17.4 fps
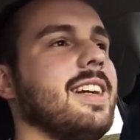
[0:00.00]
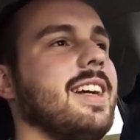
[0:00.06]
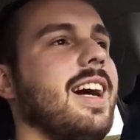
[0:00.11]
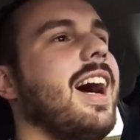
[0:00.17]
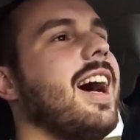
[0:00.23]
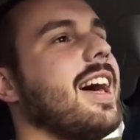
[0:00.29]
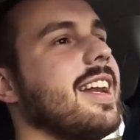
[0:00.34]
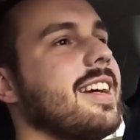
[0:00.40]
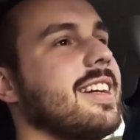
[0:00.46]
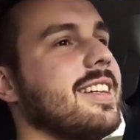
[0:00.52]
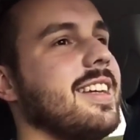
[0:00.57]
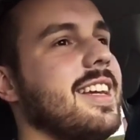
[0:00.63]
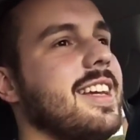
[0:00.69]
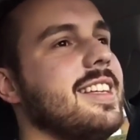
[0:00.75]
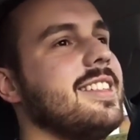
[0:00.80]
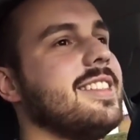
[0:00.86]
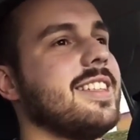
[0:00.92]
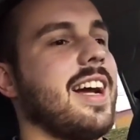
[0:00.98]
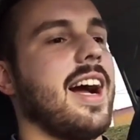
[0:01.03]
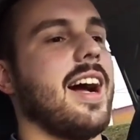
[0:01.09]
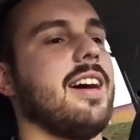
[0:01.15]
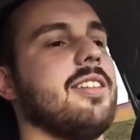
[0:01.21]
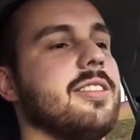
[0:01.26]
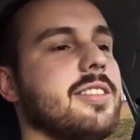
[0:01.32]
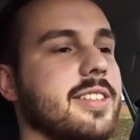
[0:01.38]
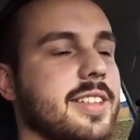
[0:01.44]
Cara, esse
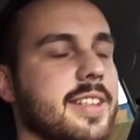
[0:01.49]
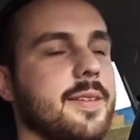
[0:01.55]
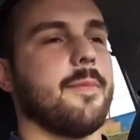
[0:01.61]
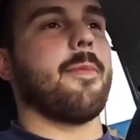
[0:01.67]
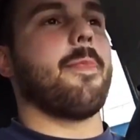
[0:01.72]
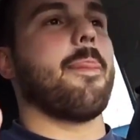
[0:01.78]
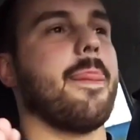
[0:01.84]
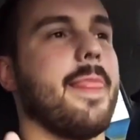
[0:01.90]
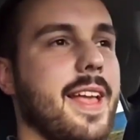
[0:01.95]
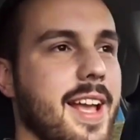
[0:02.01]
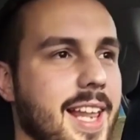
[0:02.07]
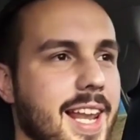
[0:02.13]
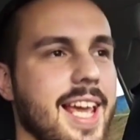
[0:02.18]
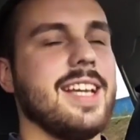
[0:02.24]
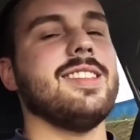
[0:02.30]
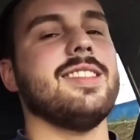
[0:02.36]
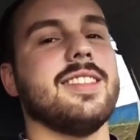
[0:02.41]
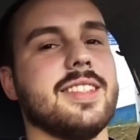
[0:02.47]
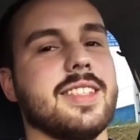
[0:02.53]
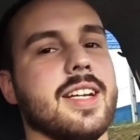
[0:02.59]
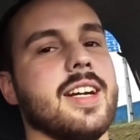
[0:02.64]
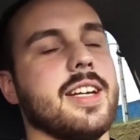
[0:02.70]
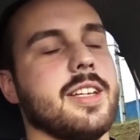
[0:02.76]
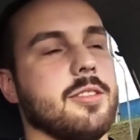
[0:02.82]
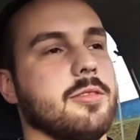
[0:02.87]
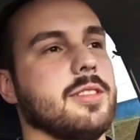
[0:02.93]
carro ele é
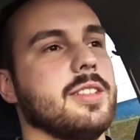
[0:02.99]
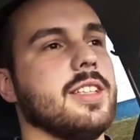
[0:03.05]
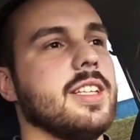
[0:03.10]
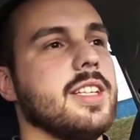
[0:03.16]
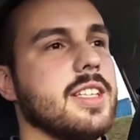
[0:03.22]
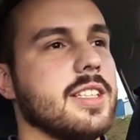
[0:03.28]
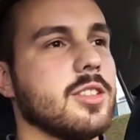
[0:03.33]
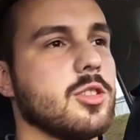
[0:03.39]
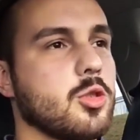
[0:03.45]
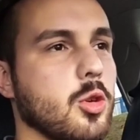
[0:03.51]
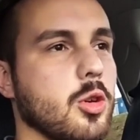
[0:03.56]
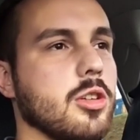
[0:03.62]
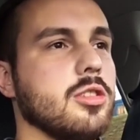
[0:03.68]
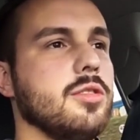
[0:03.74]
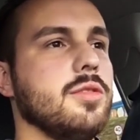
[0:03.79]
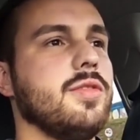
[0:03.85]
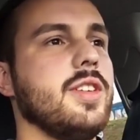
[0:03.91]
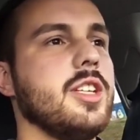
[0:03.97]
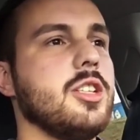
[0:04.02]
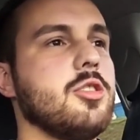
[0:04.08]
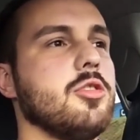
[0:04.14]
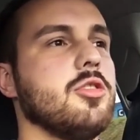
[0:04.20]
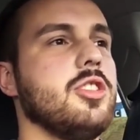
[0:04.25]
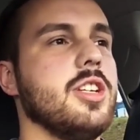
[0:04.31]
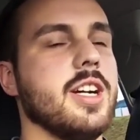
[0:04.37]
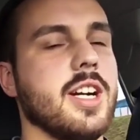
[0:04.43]
estranho. Todo
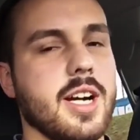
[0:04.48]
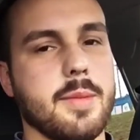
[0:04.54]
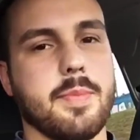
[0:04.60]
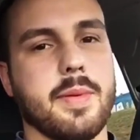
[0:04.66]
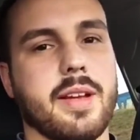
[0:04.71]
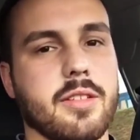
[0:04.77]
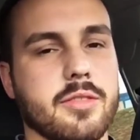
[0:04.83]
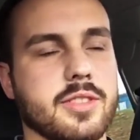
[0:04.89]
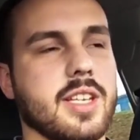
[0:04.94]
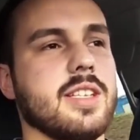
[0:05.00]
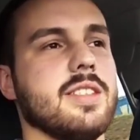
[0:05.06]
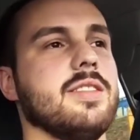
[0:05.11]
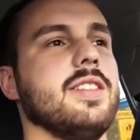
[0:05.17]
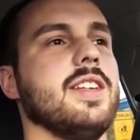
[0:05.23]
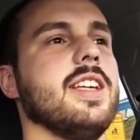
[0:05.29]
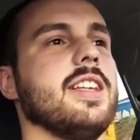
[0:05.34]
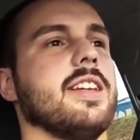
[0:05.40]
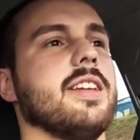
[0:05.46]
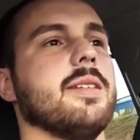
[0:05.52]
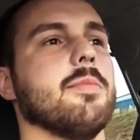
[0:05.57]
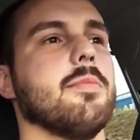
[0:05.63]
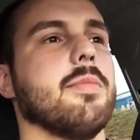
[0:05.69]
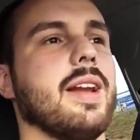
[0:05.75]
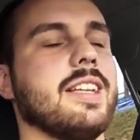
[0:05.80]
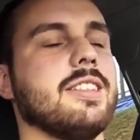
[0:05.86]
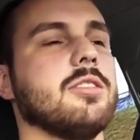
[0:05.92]
vídeo de Up que vocês virem,
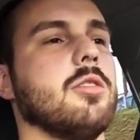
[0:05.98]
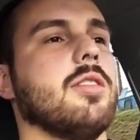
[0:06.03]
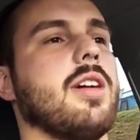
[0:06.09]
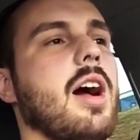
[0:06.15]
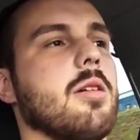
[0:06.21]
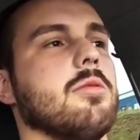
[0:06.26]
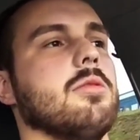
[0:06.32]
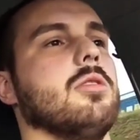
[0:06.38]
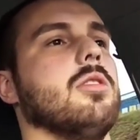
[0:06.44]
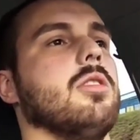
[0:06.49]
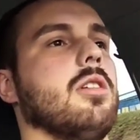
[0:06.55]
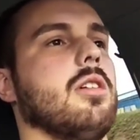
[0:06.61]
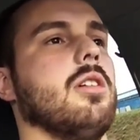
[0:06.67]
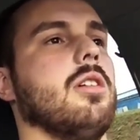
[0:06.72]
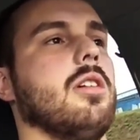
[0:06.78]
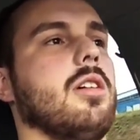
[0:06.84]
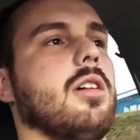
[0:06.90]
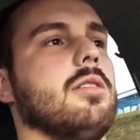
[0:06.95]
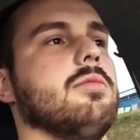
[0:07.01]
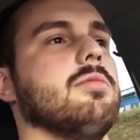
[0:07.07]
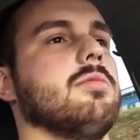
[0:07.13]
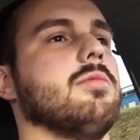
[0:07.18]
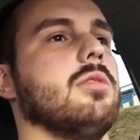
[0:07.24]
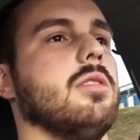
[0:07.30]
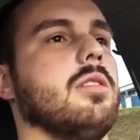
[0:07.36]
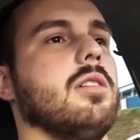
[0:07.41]
parece que o carro ó,
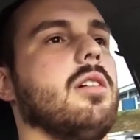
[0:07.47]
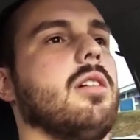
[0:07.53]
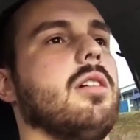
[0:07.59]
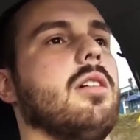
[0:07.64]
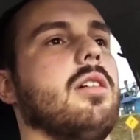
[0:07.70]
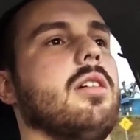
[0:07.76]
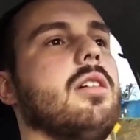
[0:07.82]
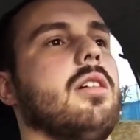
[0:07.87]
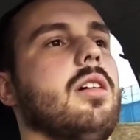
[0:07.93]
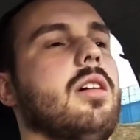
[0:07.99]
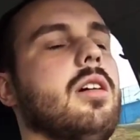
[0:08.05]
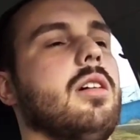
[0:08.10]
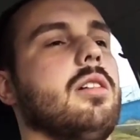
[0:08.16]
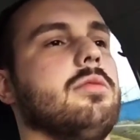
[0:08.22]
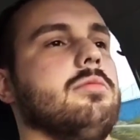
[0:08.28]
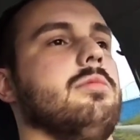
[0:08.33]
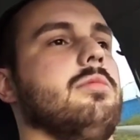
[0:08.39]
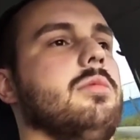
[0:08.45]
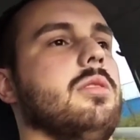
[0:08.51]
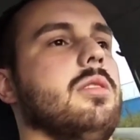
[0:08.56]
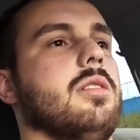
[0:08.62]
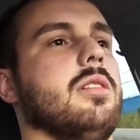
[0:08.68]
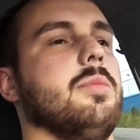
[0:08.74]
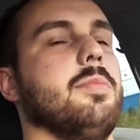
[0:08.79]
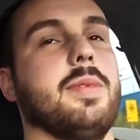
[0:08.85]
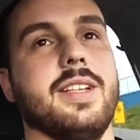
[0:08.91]
ó,
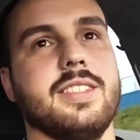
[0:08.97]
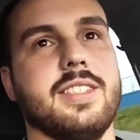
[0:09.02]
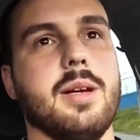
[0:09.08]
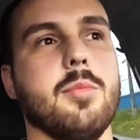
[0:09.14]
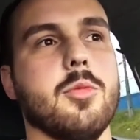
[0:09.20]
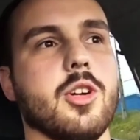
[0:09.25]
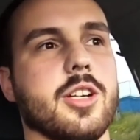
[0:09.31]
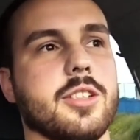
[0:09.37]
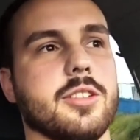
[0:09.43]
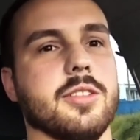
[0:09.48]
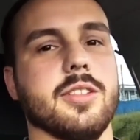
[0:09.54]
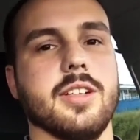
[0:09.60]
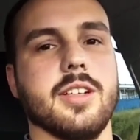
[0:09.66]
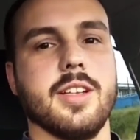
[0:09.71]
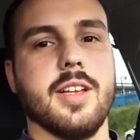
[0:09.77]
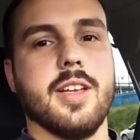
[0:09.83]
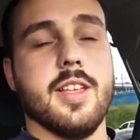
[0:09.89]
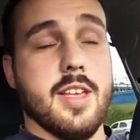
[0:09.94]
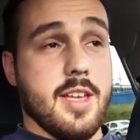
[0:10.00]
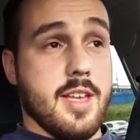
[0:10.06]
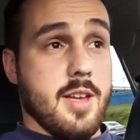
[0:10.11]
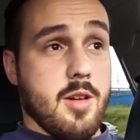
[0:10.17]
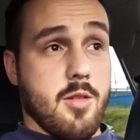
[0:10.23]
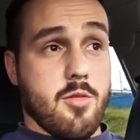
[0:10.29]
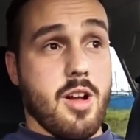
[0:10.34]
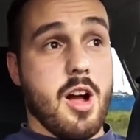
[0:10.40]
ó, parece que tá morto.
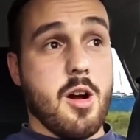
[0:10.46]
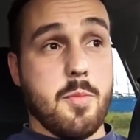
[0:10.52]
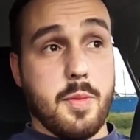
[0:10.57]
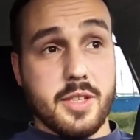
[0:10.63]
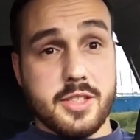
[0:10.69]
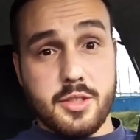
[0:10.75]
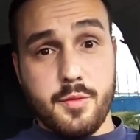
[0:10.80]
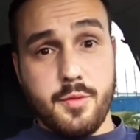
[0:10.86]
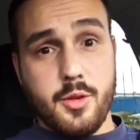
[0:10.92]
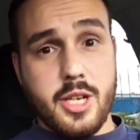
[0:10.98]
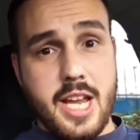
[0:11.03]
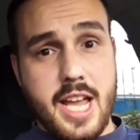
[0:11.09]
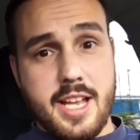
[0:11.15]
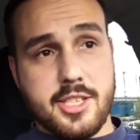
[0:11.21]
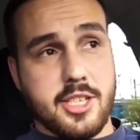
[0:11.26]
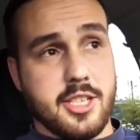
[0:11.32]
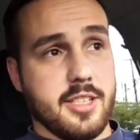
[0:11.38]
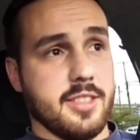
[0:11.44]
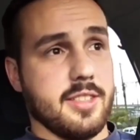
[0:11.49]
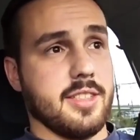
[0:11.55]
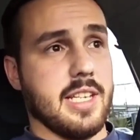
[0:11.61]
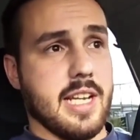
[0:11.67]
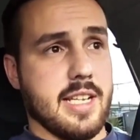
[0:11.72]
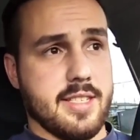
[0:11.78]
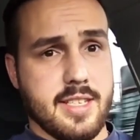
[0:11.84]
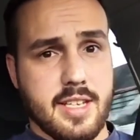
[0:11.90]
O carro pode ser um foguete,
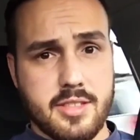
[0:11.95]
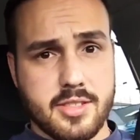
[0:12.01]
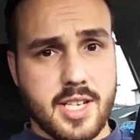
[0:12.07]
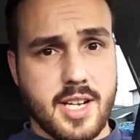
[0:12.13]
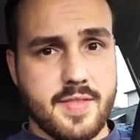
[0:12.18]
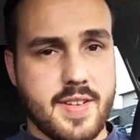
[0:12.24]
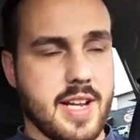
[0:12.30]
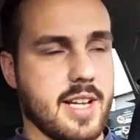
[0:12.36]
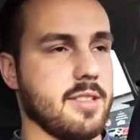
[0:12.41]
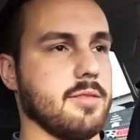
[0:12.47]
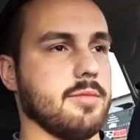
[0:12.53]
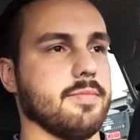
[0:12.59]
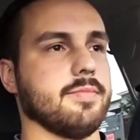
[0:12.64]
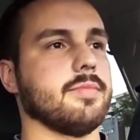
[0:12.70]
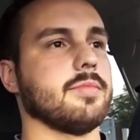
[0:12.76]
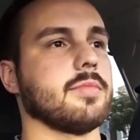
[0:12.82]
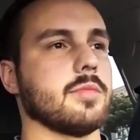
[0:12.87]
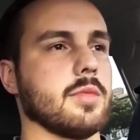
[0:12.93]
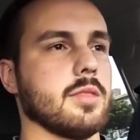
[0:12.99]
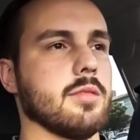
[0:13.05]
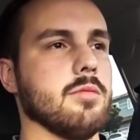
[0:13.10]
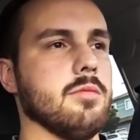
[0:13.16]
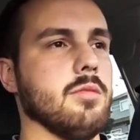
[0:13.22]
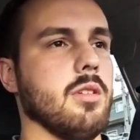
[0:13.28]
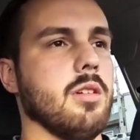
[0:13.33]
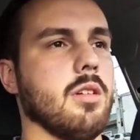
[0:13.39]
300 cavalos.
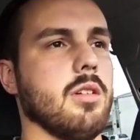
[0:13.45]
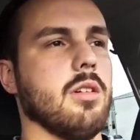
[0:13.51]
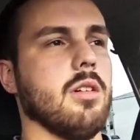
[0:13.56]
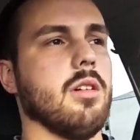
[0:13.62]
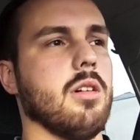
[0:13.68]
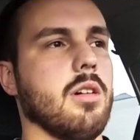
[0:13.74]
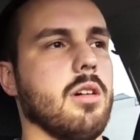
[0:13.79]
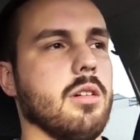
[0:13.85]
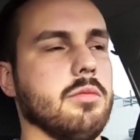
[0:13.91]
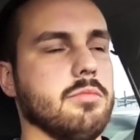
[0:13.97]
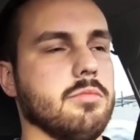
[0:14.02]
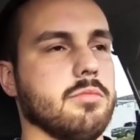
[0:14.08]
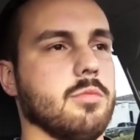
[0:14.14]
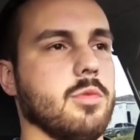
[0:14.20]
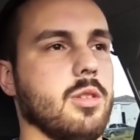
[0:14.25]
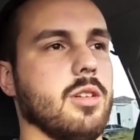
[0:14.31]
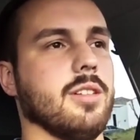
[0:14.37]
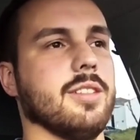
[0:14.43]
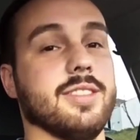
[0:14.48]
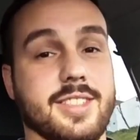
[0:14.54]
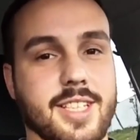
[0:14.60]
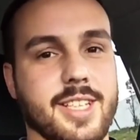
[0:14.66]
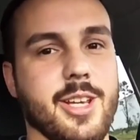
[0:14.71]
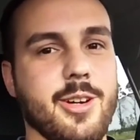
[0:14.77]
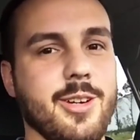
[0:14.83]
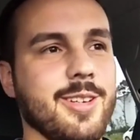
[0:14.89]
Ó, ó,
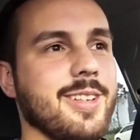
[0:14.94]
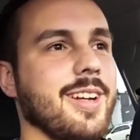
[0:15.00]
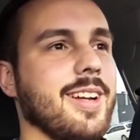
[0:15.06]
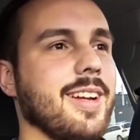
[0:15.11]
entendeu?